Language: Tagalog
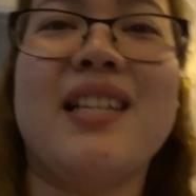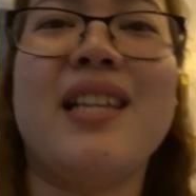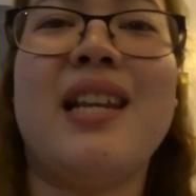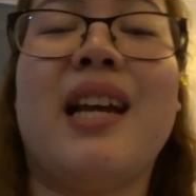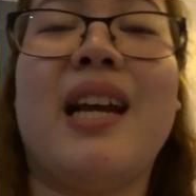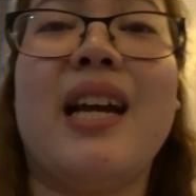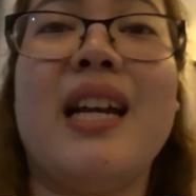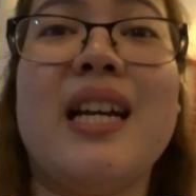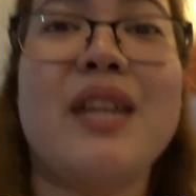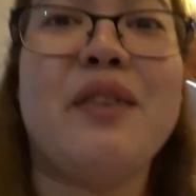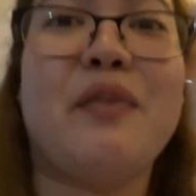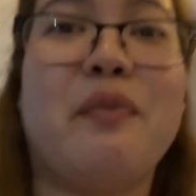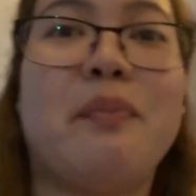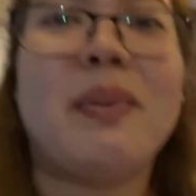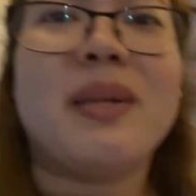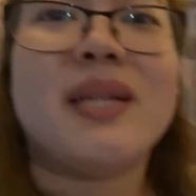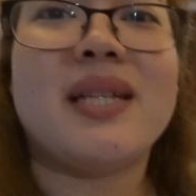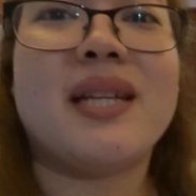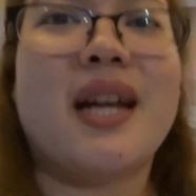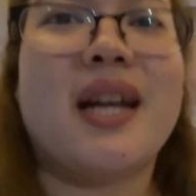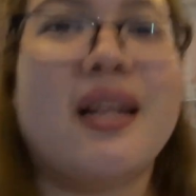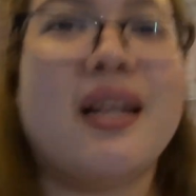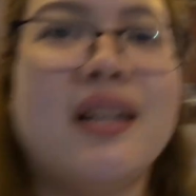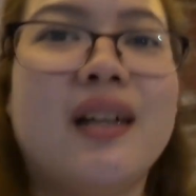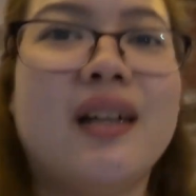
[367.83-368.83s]
Kasi naka-leave pa
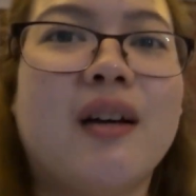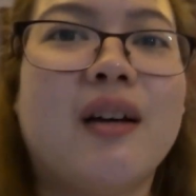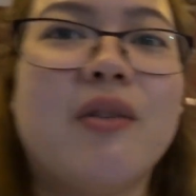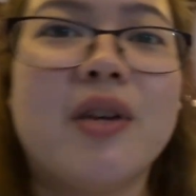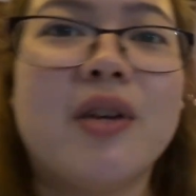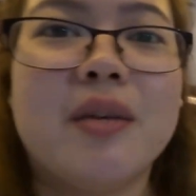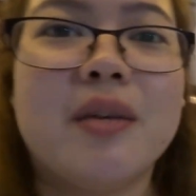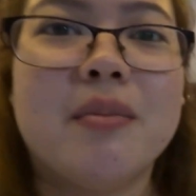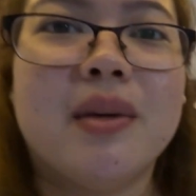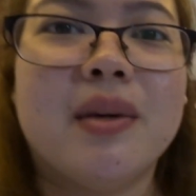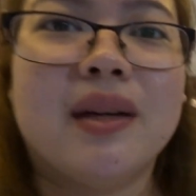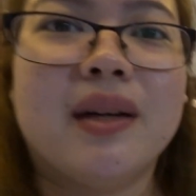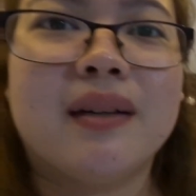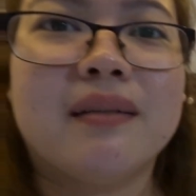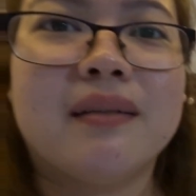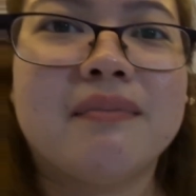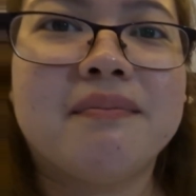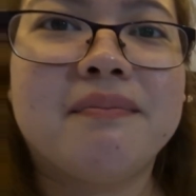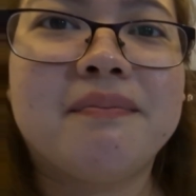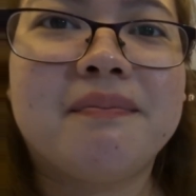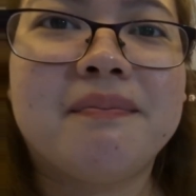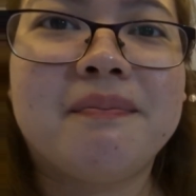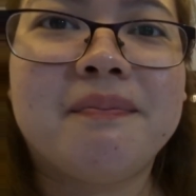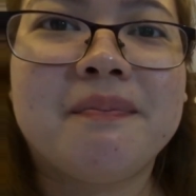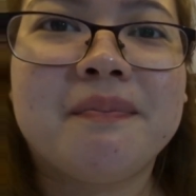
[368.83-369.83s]
sana ako, 'di ba?
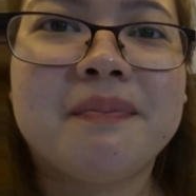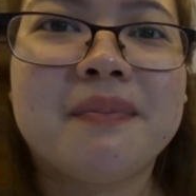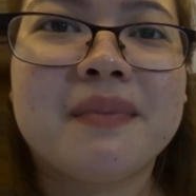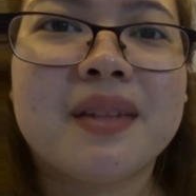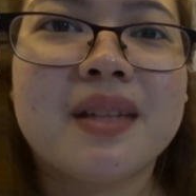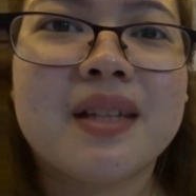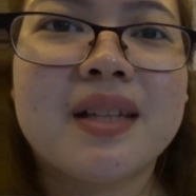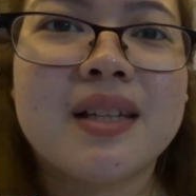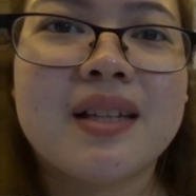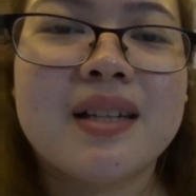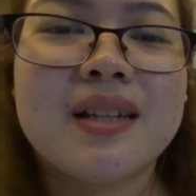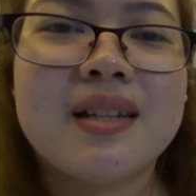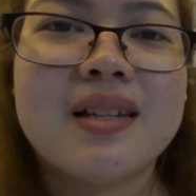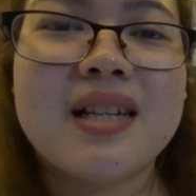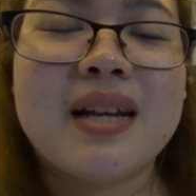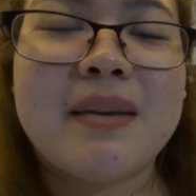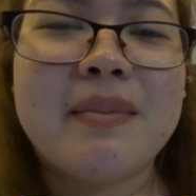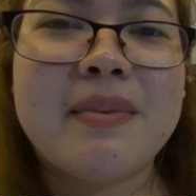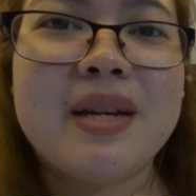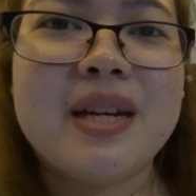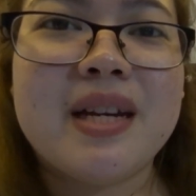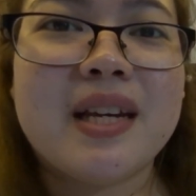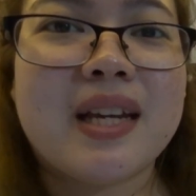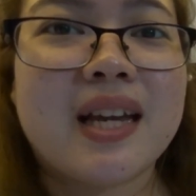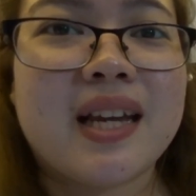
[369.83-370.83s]

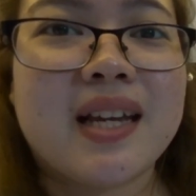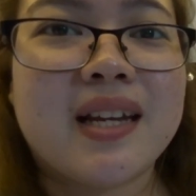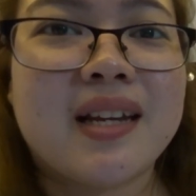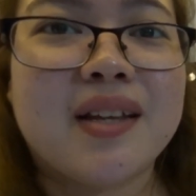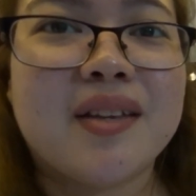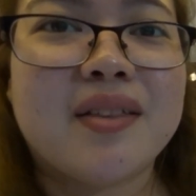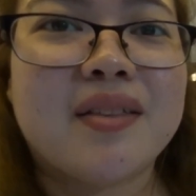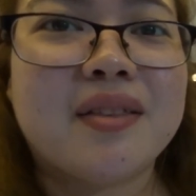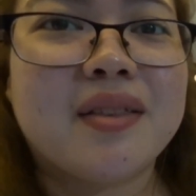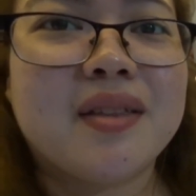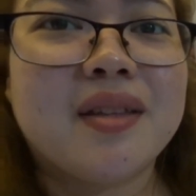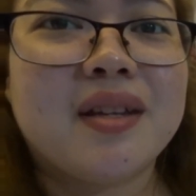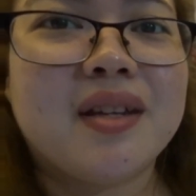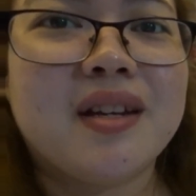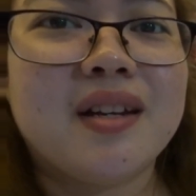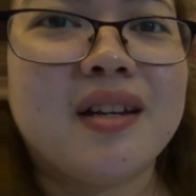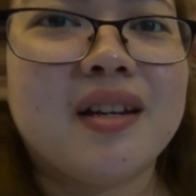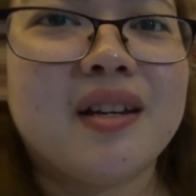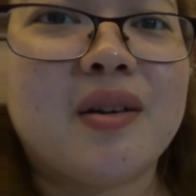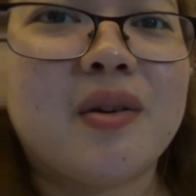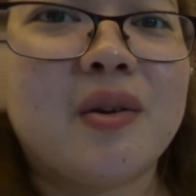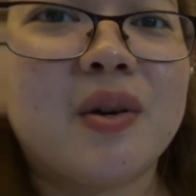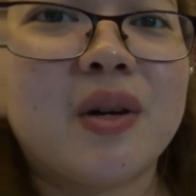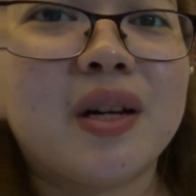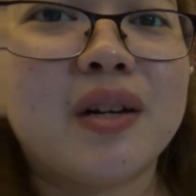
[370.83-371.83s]
Sabi ni Kenneth, hindi
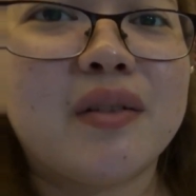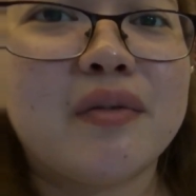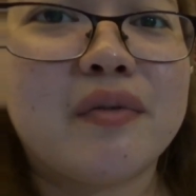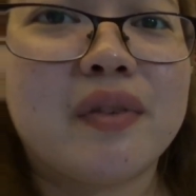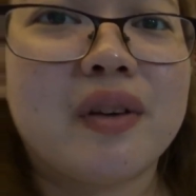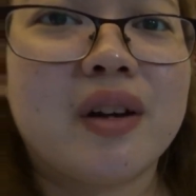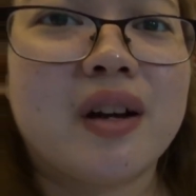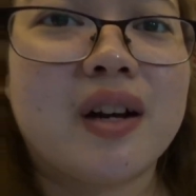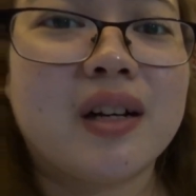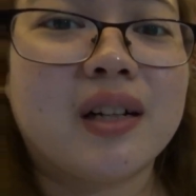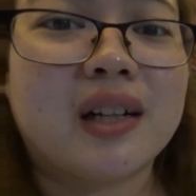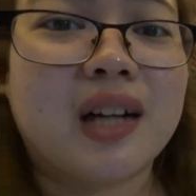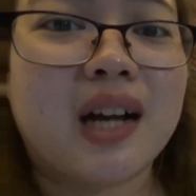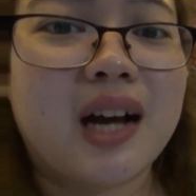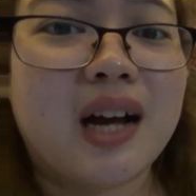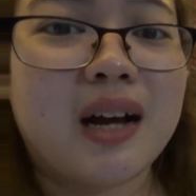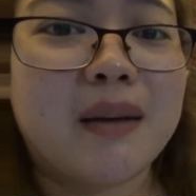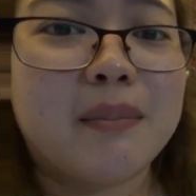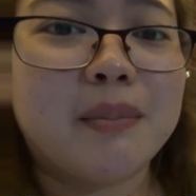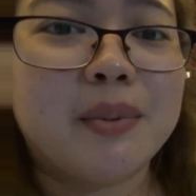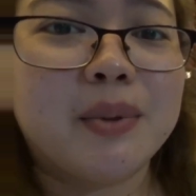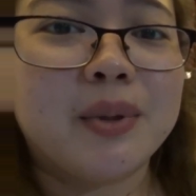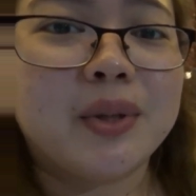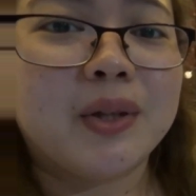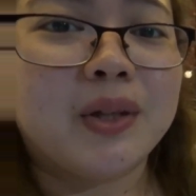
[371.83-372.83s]
daw ako nag-vlog
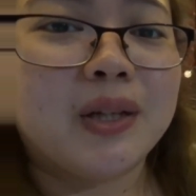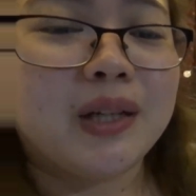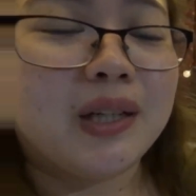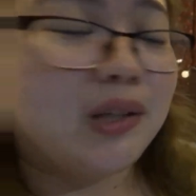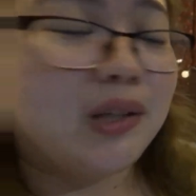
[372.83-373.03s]
kahapon na